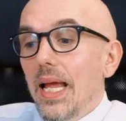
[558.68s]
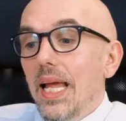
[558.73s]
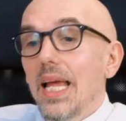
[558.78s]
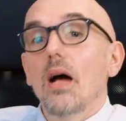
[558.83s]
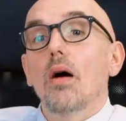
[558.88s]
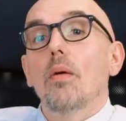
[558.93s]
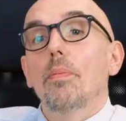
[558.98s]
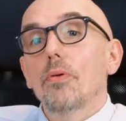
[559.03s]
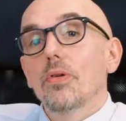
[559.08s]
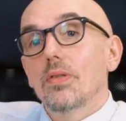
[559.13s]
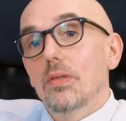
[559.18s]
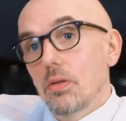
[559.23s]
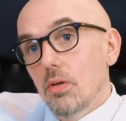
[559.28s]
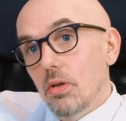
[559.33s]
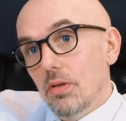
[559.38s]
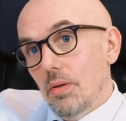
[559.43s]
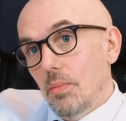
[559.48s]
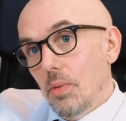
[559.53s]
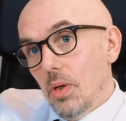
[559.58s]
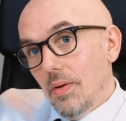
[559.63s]
Et en plus,
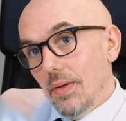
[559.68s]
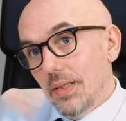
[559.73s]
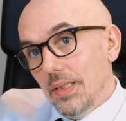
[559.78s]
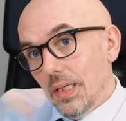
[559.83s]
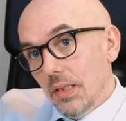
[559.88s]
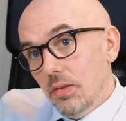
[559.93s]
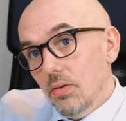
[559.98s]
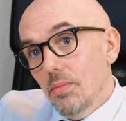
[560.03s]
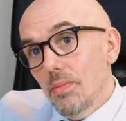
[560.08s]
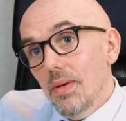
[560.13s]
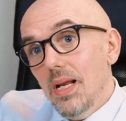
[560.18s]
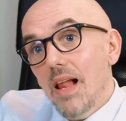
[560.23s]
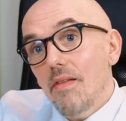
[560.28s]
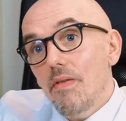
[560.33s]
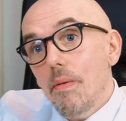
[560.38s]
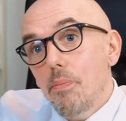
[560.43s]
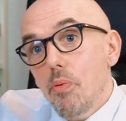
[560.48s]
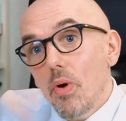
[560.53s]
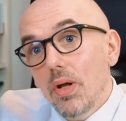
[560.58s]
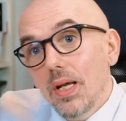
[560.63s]
non seulement il avait tiré dessus, mais il
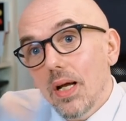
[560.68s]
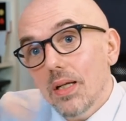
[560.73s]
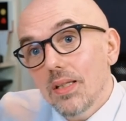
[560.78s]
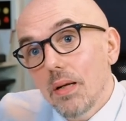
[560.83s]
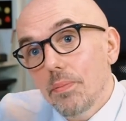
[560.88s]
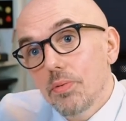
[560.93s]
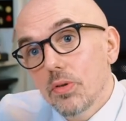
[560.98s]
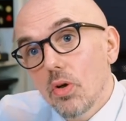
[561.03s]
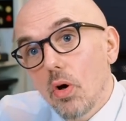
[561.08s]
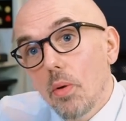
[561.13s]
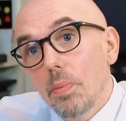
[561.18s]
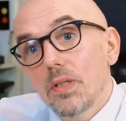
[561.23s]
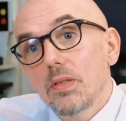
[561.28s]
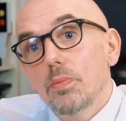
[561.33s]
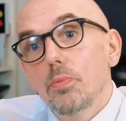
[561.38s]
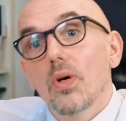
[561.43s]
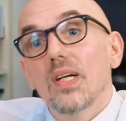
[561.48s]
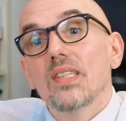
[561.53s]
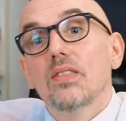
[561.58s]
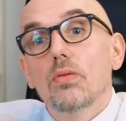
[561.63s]
avait poignardé à plusieurs
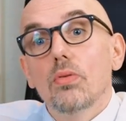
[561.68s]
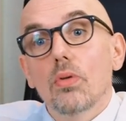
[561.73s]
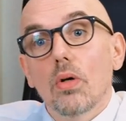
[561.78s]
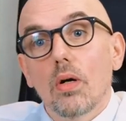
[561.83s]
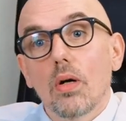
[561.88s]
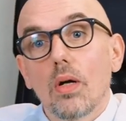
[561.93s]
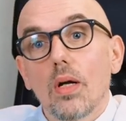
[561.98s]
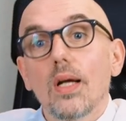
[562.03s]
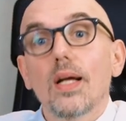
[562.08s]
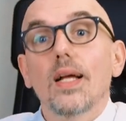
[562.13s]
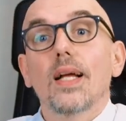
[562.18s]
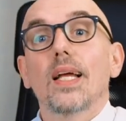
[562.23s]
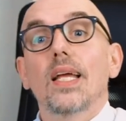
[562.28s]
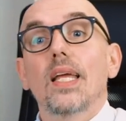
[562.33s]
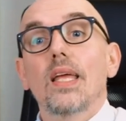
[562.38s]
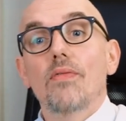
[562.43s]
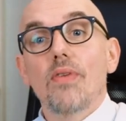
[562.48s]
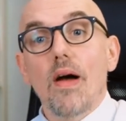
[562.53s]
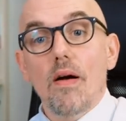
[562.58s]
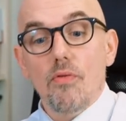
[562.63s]
reprises pour être sûr.
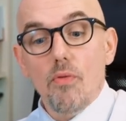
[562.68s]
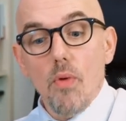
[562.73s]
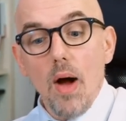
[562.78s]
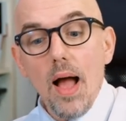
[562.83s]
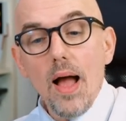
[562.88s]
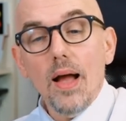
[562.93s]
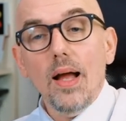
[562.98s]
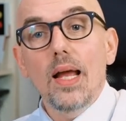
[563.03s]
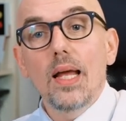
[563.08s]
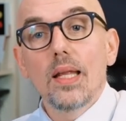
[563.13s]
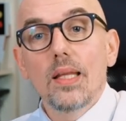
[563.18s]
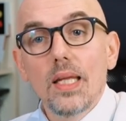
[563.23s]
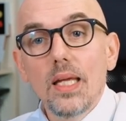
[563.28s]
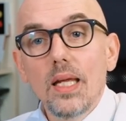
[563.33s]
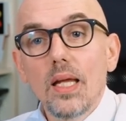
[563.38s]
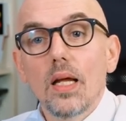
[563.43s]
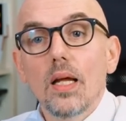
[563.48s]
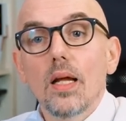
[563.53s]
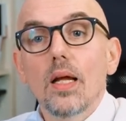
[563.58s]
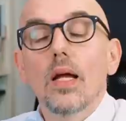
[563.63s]
Ah il va voir et il
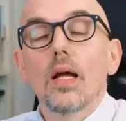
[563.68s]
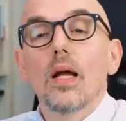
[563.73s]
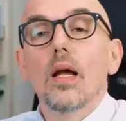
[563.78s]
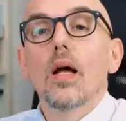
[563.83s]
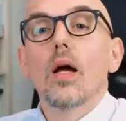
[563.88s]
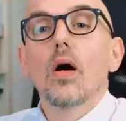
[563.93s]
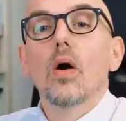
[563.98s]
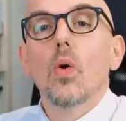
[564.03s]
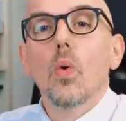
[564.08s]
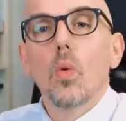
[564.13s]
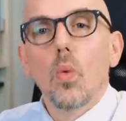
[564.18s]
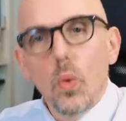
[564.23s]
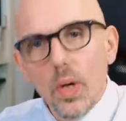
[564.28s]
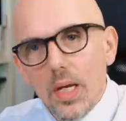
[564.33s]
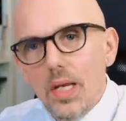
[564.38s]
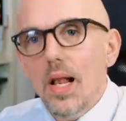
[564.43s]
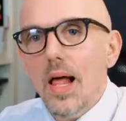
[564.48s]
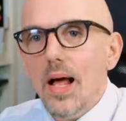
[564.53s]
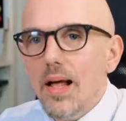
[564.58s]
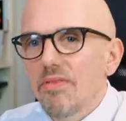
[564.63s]
dit
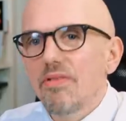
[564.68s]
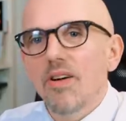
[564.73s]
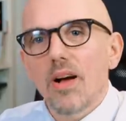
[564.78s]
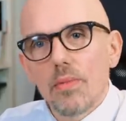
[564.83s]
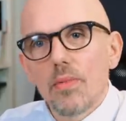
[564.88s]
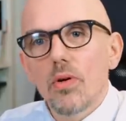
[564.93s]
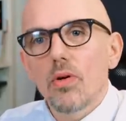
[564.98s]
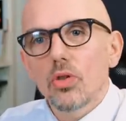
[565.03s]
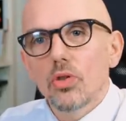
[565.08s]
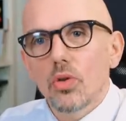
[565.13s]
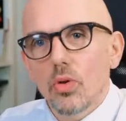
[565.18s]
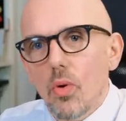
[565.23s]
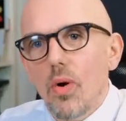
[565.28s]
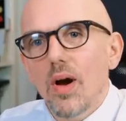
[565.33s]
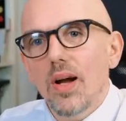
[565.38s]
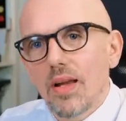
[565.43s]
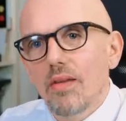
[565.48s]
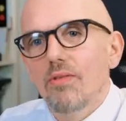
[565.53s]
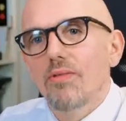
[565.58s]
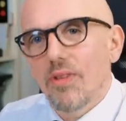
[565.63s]
oui, là, vraiment, je
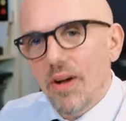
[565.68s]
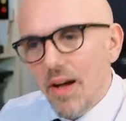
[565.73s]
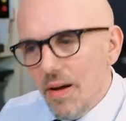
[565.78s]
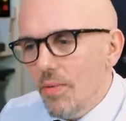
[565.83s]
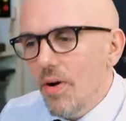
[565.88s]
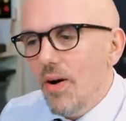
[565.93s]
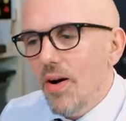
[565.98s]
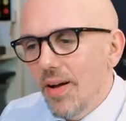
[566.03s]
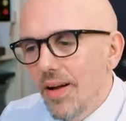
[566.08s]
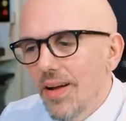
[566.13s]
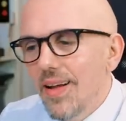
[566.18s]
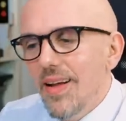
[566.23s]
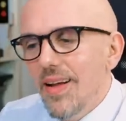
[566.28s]
crois que. Vraiment.